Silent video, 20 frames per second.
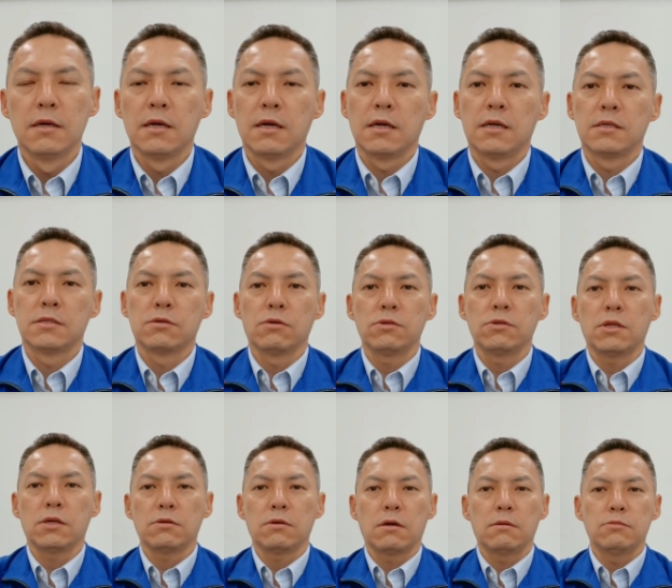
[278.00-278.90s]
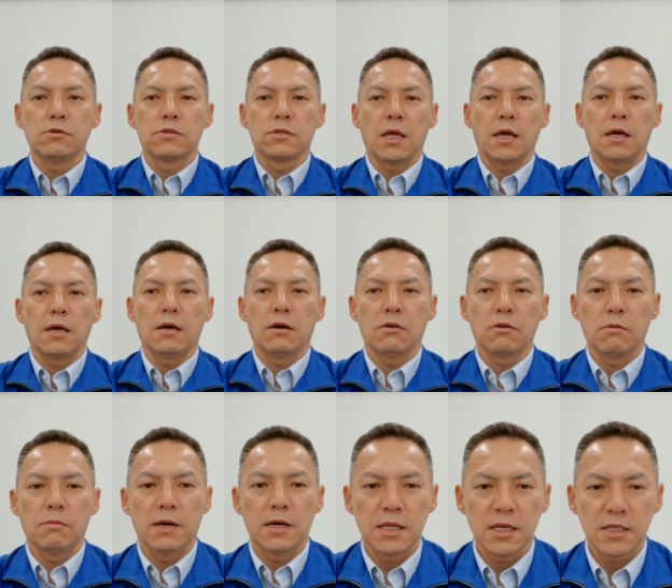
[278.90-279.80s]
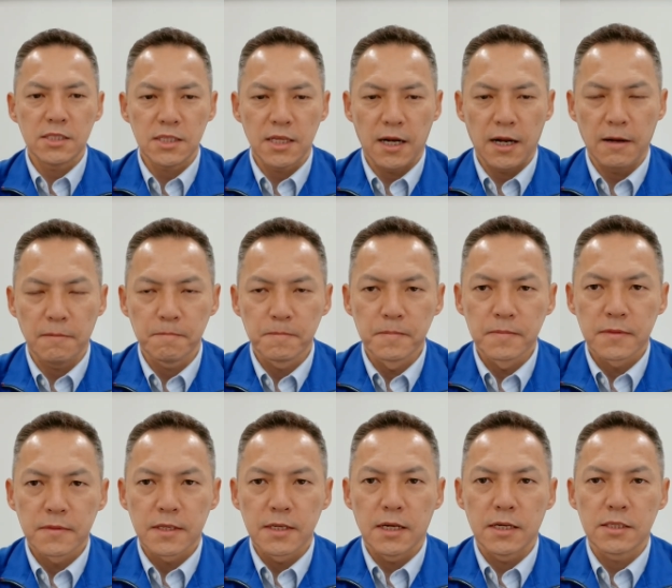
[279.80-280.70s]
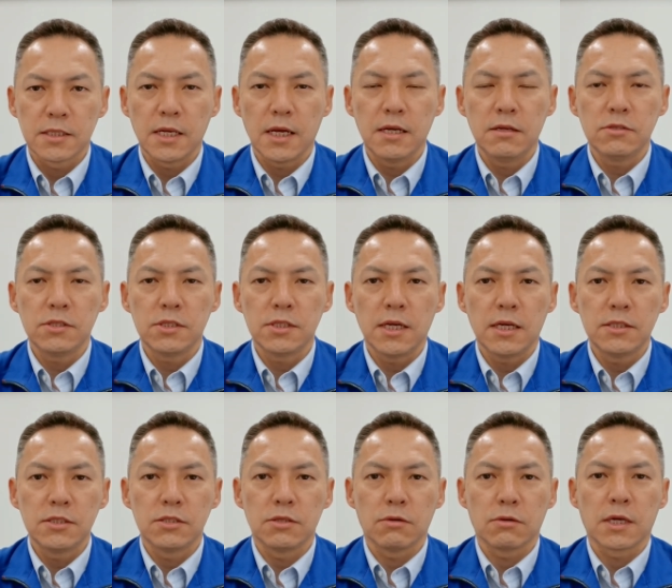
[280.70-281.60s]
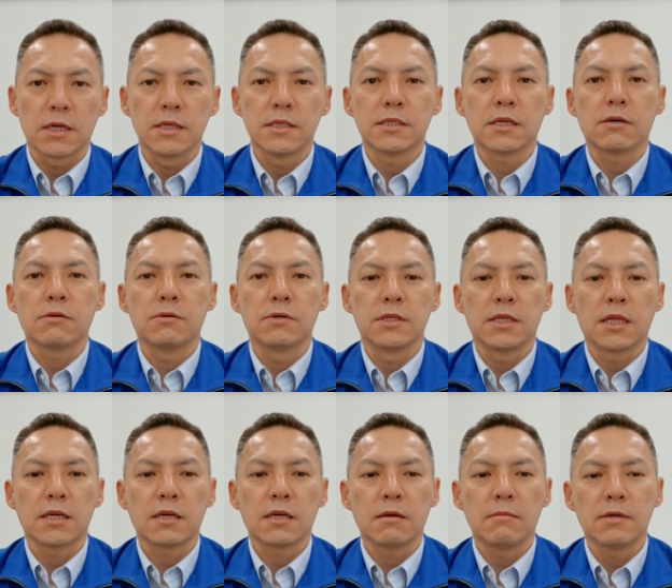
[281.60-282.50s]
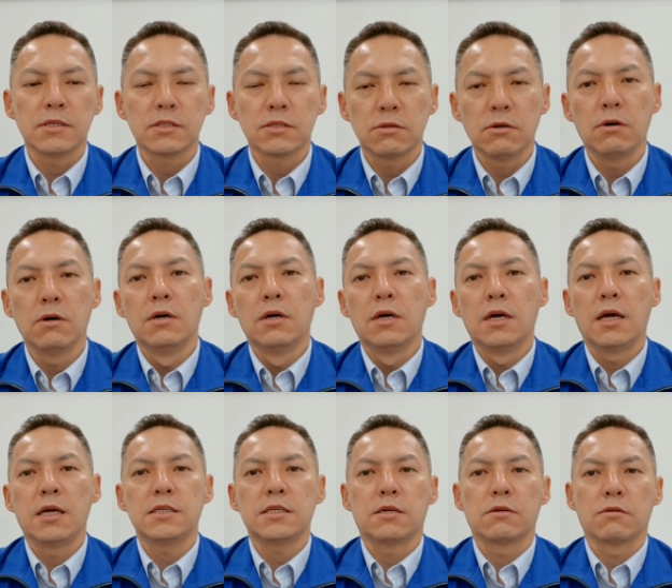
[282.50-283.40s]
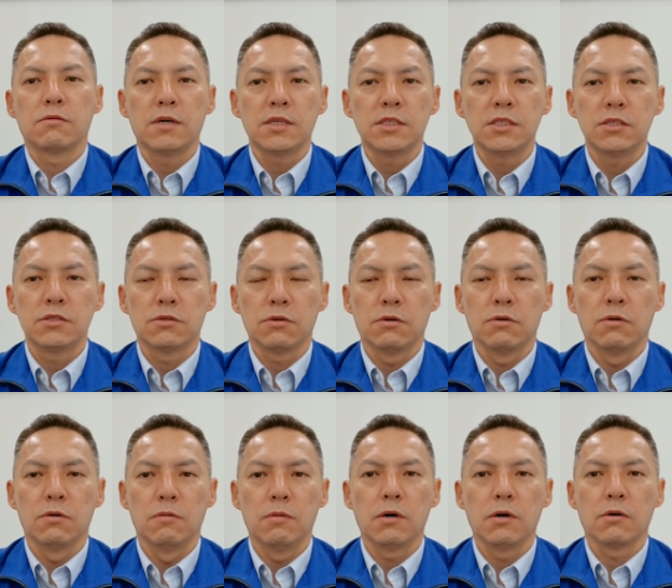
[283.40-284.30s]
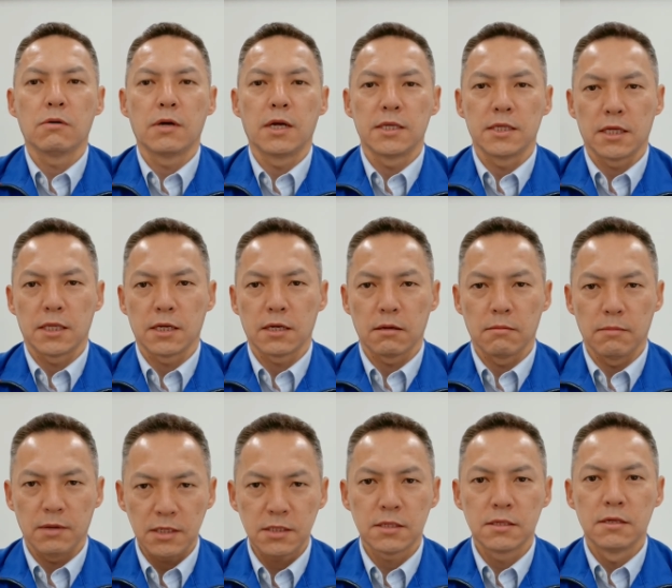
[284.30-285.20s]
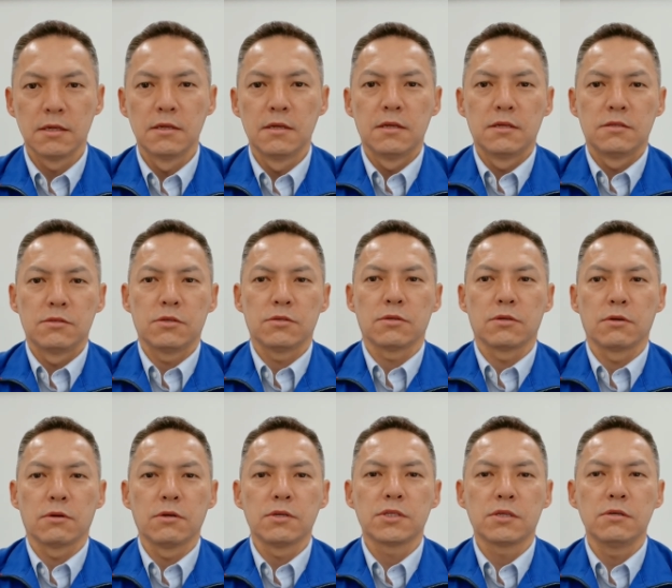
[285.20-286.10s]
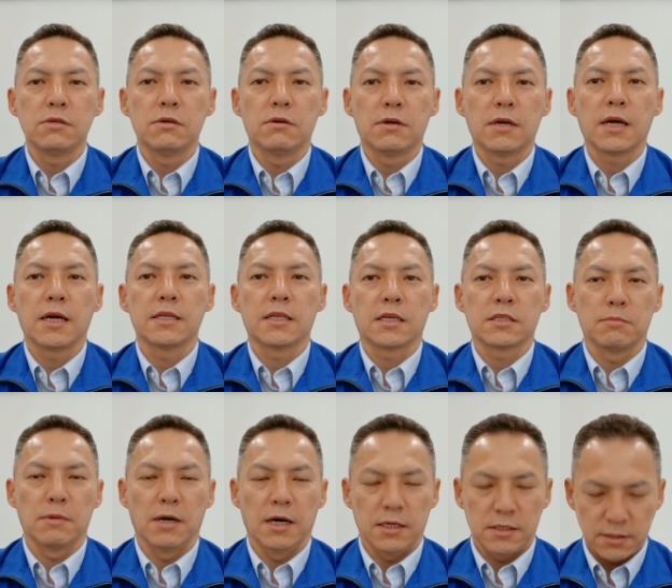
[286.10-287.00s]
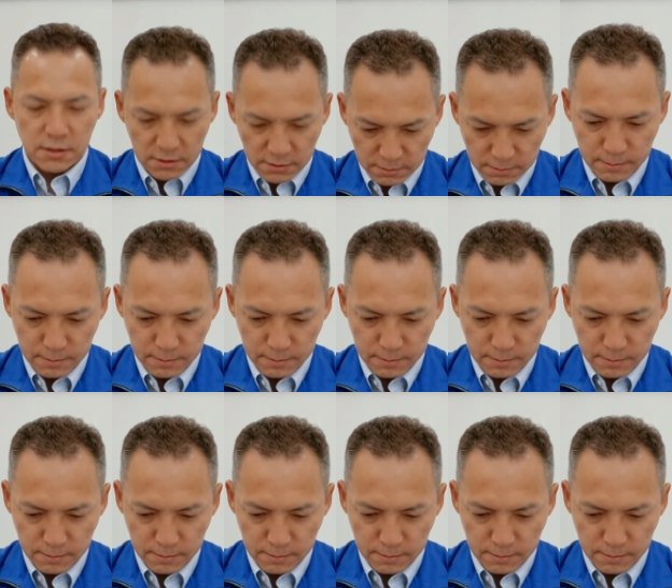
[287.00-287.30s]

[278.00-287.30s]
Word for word: えー、そういったトラブルでお困りでしたら、セールスエンジと検索をいただけますと、弊社の詳しい情報をご覧いただけます。どうぞよろしくお願いいたします。